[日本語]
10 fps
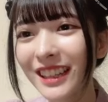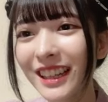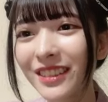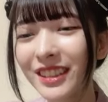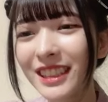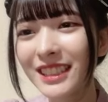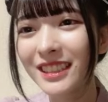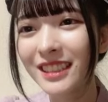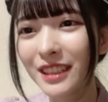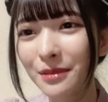あ私
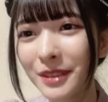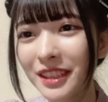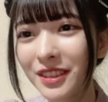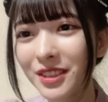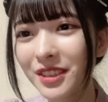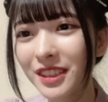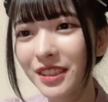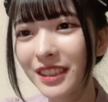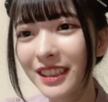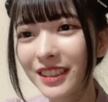が好きな港庄司
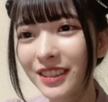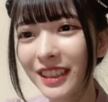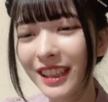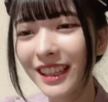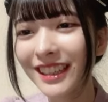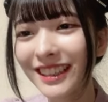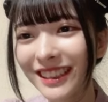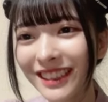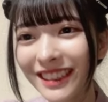コインランドリーうん